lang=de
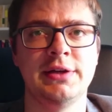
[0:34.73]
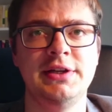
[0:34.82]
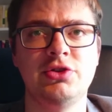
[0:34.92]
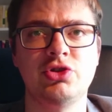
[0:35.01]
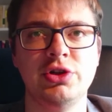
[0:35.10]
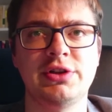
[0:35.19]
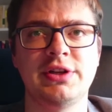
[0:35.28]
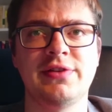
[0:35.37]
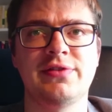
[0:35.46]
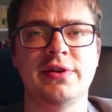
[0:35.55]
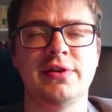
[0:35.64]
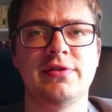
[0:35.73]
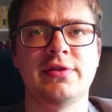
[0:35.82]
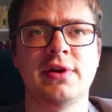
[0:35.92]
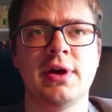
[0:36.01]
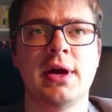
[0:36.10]
die tüchtig
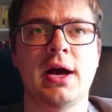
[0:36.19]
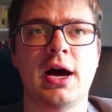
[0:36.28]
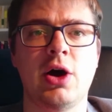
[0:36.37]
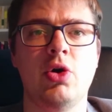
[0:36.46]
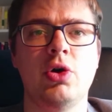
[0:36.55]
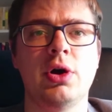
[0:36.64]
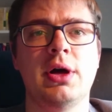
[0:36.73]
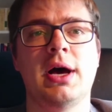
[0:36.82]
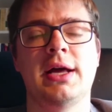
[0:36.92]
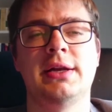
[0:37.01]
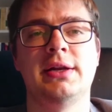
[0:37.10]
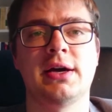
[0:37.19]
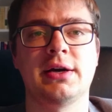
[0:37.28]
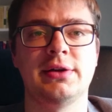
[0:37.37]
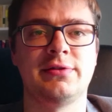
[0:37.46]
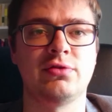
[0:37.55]
sind, auch
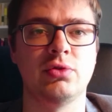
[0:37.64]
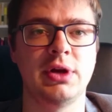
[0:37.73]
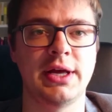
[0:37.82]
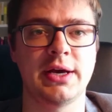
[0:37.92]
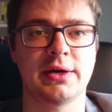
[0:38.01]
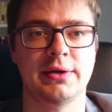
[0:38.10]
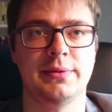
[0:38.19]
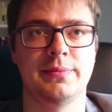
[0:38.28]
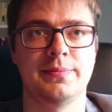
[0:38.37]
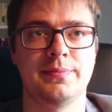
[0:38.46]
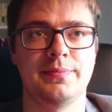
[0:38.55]
andere zu lehren.